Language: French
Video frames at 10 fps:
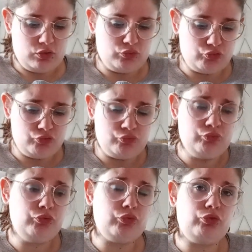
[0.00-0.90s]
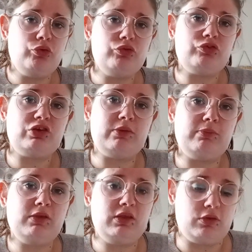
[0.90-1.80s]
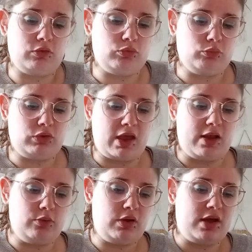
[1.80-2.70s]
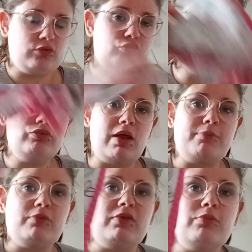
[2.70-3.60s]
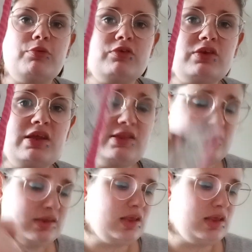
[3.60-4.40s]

Donc du coup dedans j'ai mis, euh, donc elle aura du coup la petite pochette.